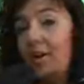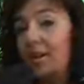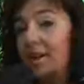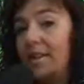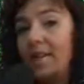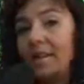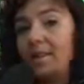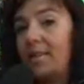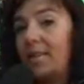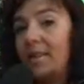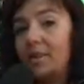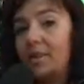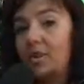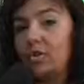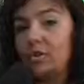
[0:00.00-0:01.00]
Ora
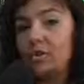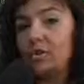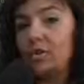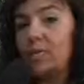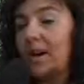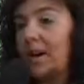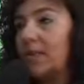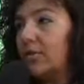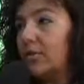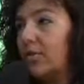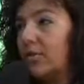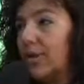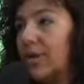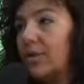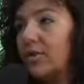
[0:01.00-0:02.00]
chiaramente vi ho detto che sto parlando
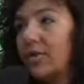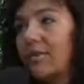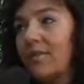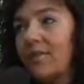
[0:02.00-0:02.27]
di un periodo